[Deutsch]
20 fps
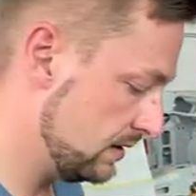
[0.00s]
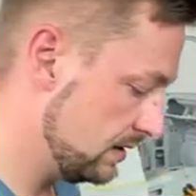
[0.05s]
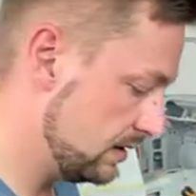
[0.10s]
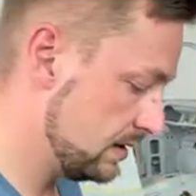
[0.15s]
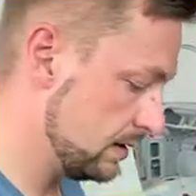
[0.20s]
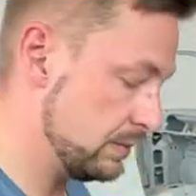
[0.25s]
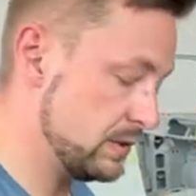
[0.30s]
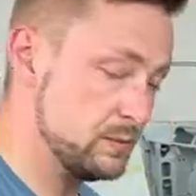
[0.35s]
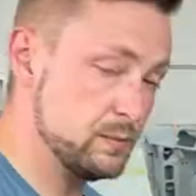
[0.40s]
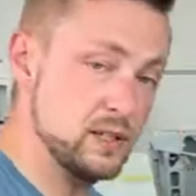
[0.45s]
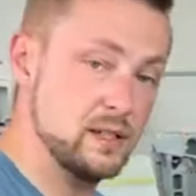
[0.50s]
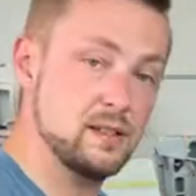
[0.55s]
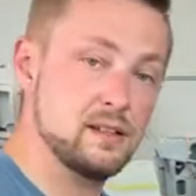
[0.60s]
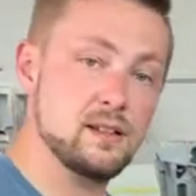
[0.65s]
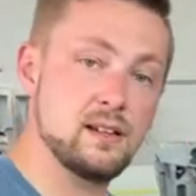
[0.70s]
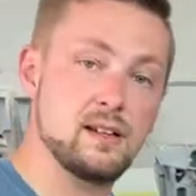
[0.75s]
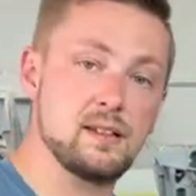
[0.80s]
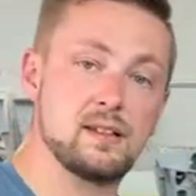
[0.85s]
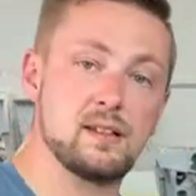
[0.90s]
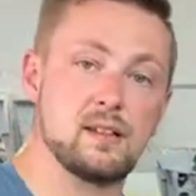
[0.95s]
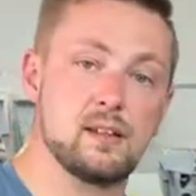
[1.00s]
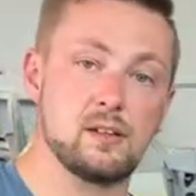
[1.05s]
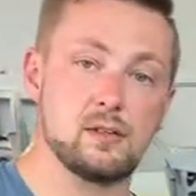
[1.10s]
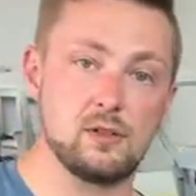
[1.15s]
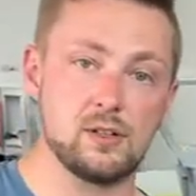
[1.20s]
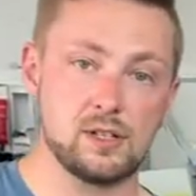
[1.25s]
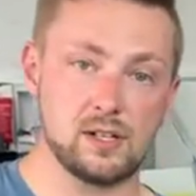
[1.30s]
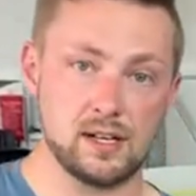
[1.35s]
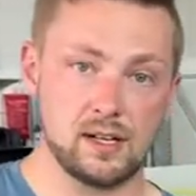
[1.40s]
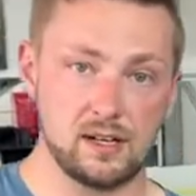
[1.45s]
Damit man das Ganze
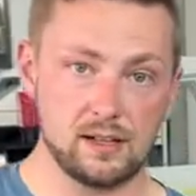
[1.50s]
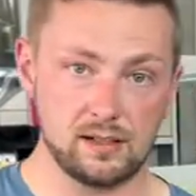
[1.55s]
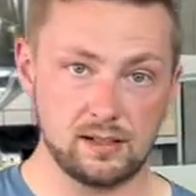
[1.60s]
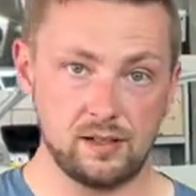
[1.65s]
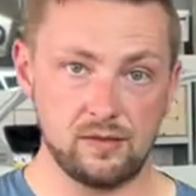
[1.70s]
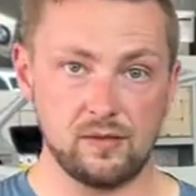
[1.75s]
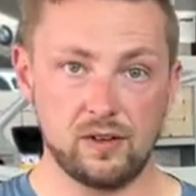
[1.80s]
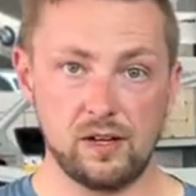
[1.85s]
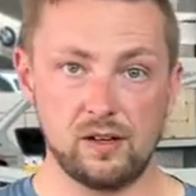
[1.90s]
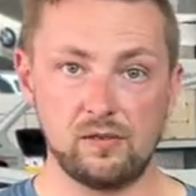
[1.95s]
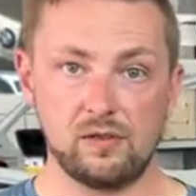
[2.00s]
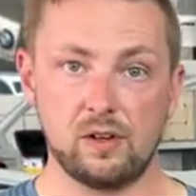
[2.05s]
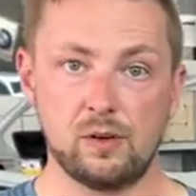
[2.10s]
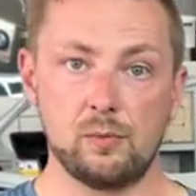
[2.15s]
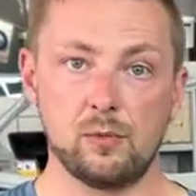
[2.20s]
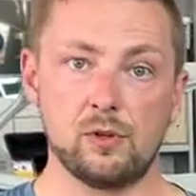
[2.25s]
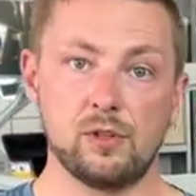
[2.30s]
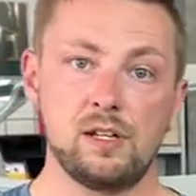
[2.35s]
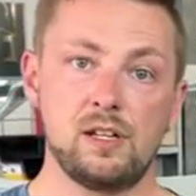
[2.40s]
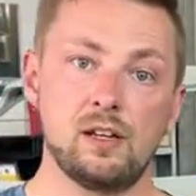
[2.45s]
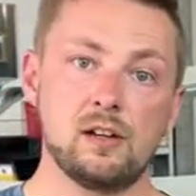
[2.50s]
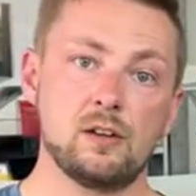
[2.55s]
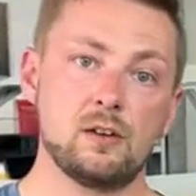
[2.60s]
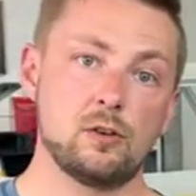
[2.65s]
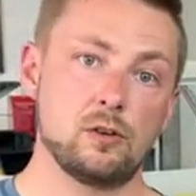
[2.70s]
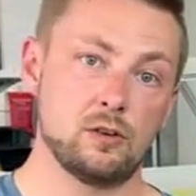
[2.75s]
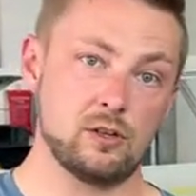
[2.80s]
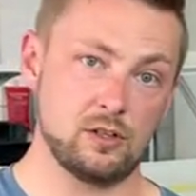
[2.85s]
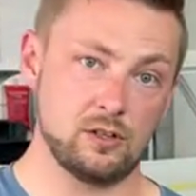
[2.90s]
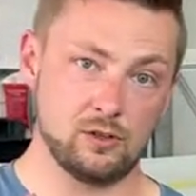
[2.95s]
natürlich relativ einfach montieren
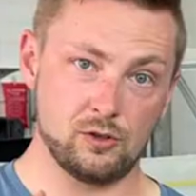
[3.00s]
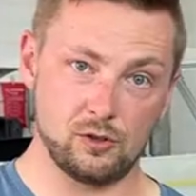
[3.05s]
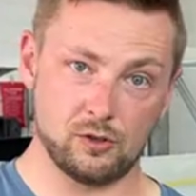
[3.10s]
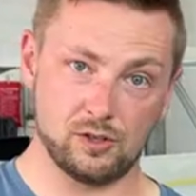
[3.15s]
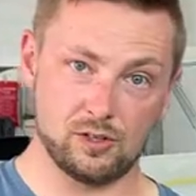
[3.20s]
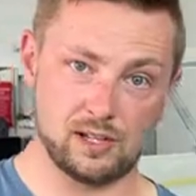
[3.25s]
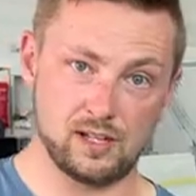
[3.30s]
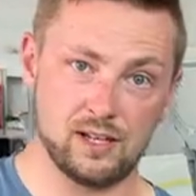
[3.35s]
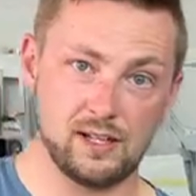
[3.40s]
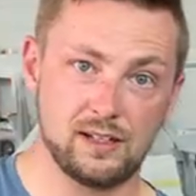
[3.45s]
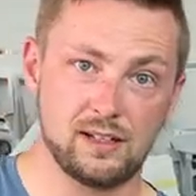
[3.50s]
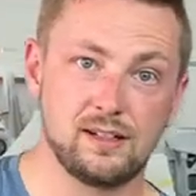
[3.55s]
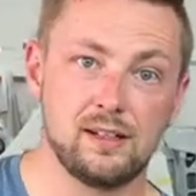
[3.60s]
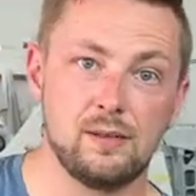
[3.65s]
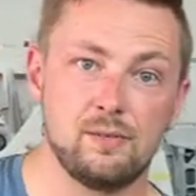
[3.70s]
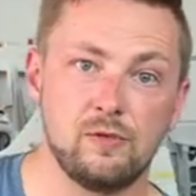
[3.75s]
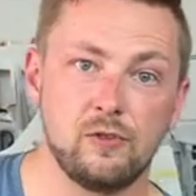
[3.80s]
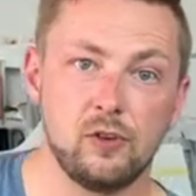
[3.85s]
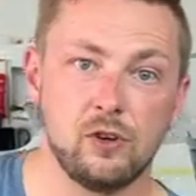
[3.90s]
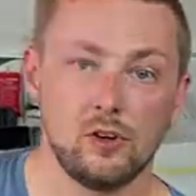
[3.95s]
können, noch ein kleiner Tipp für